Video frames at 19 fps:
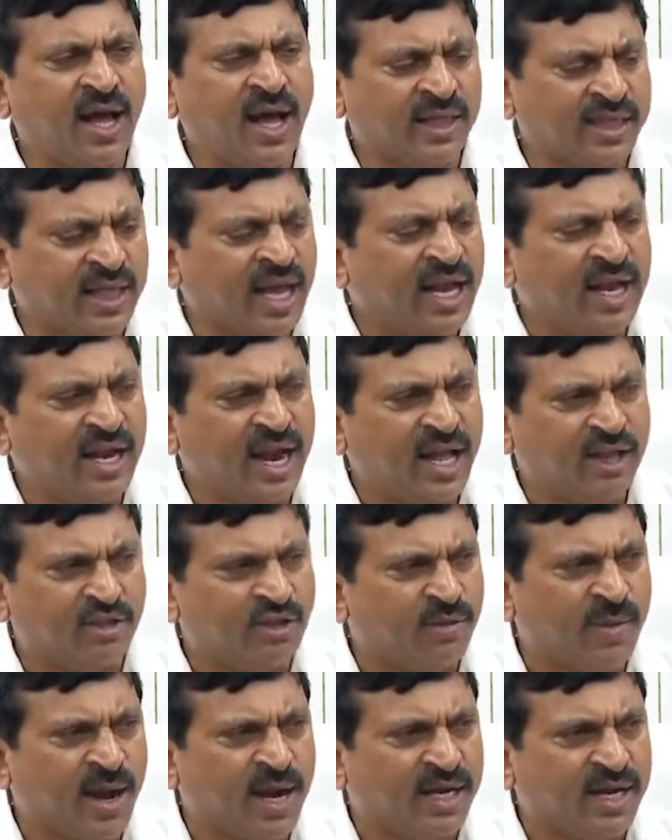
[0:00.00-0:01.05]
ఆ తల్లి
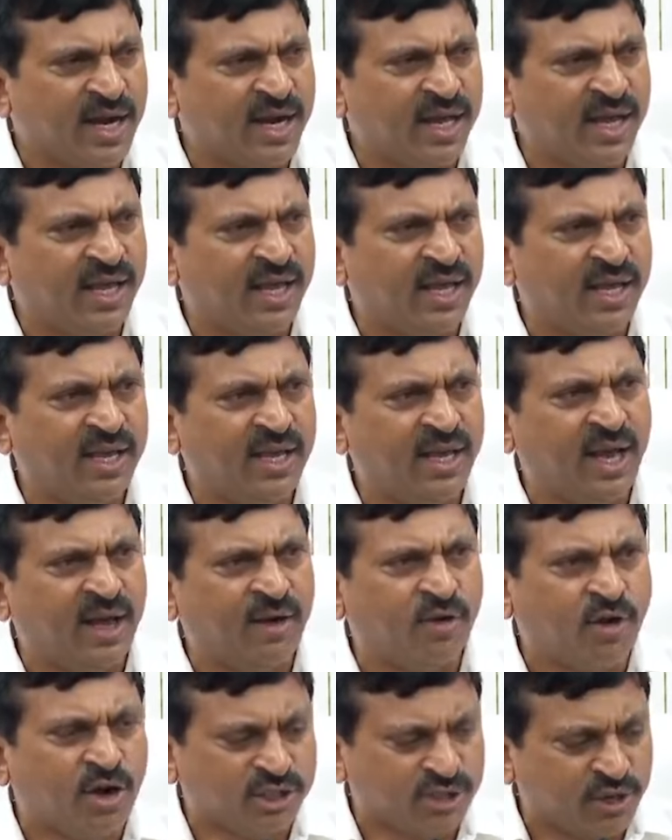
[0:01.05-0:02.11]
నాతో మాట్లాడి ఆ
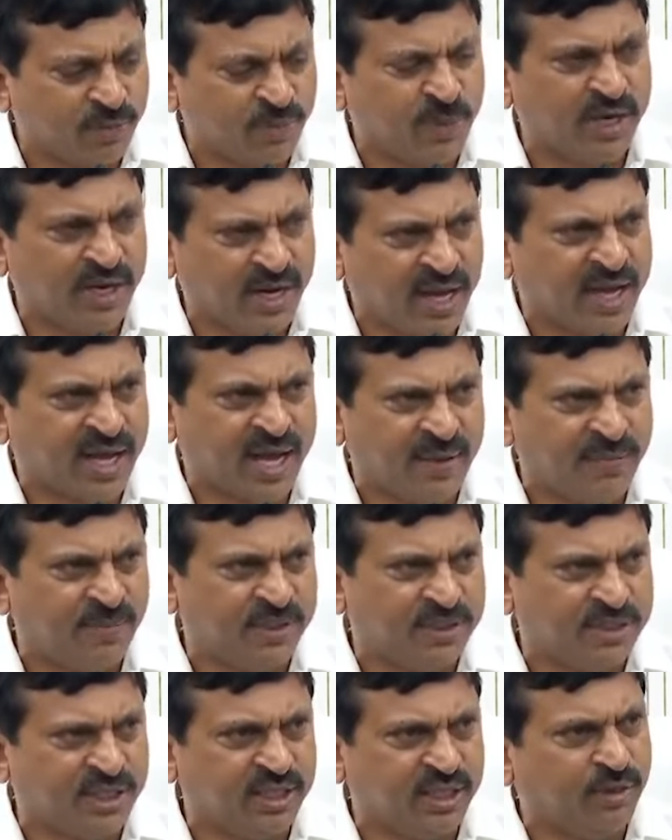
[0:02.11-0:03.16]
ఘోష ఎప్పుడు నాకు
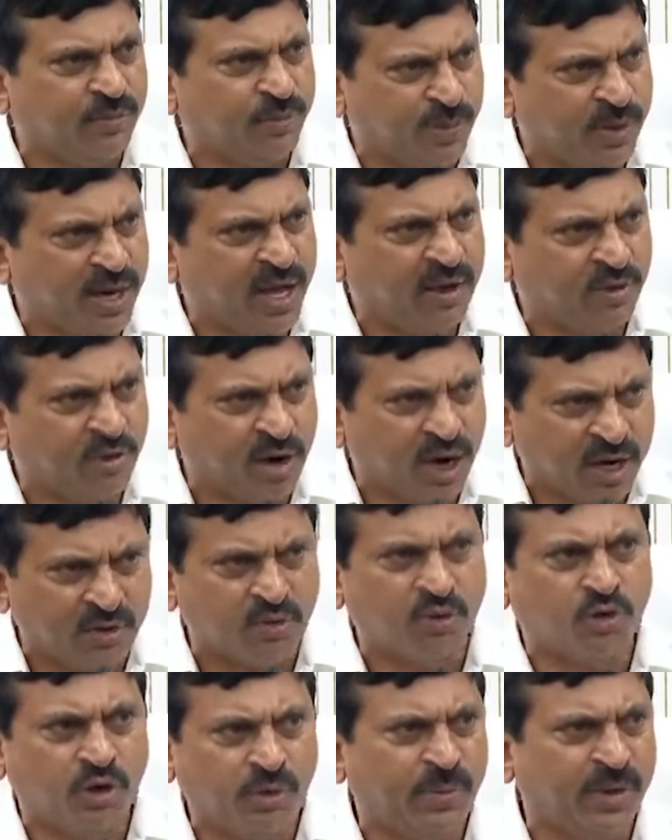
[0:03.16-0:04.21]
కనిపిస్తుంది ఇప్పుడే ఆ గోడ
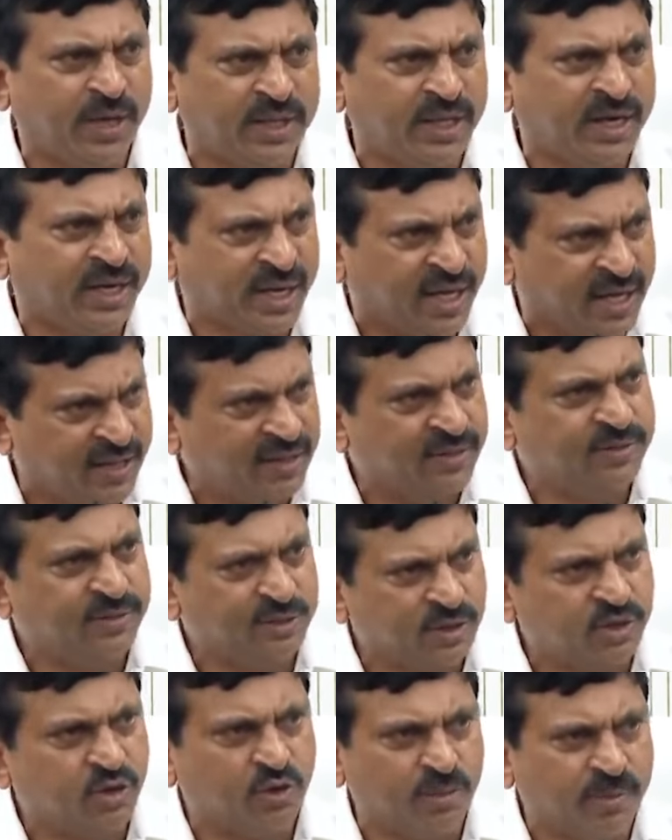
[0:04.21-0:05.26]
కూలిపోయిందట
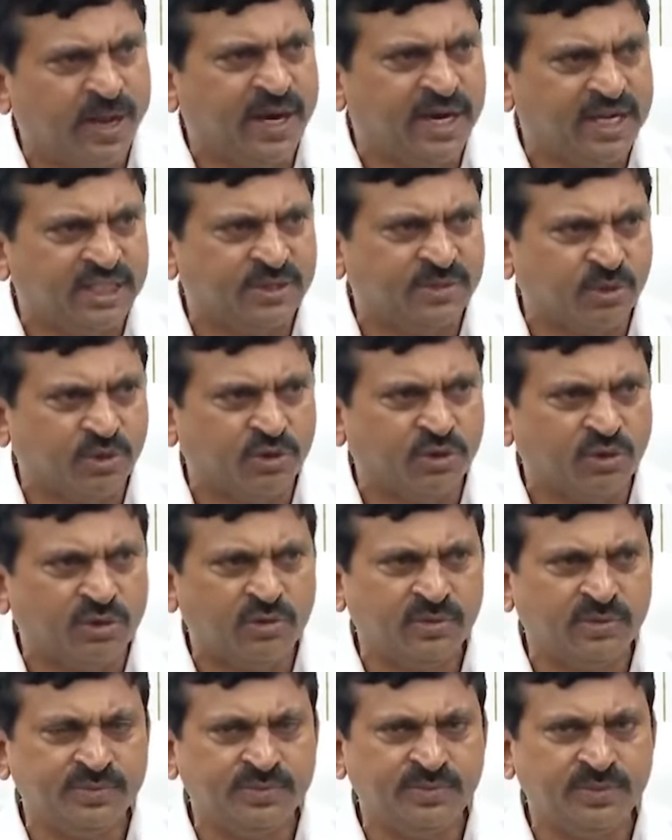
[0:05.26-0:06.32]
టూ మినిట్స్ ముందు
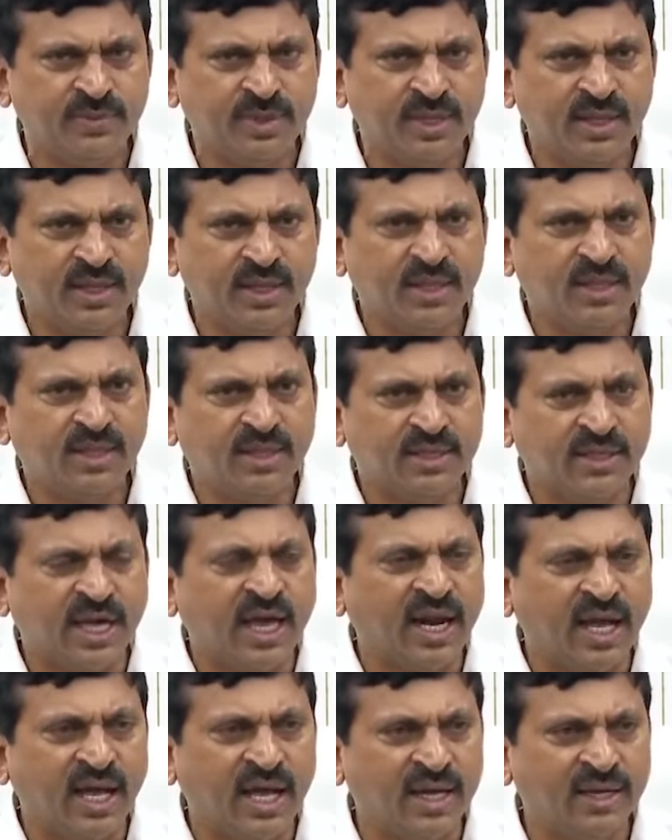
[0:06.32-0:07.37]

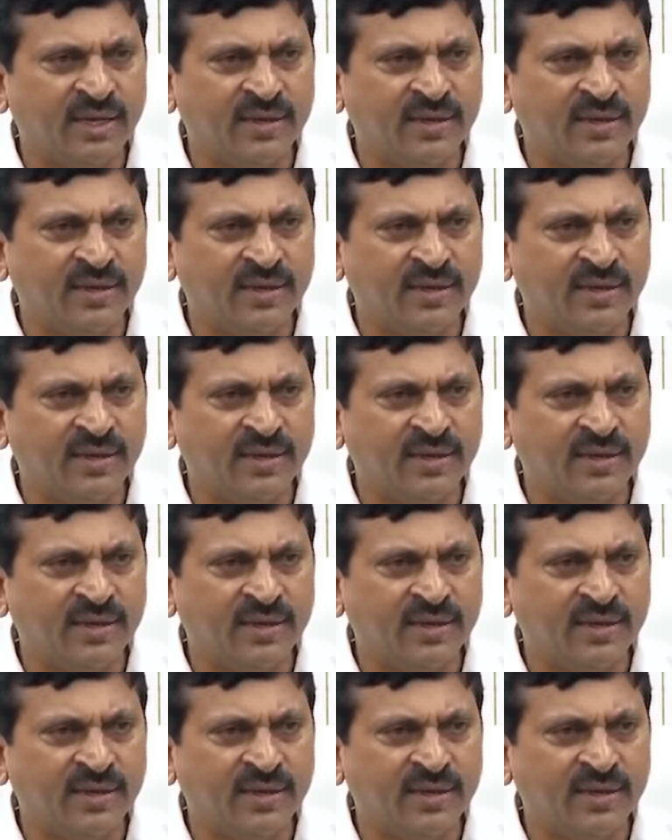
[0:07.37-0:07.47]
చాలా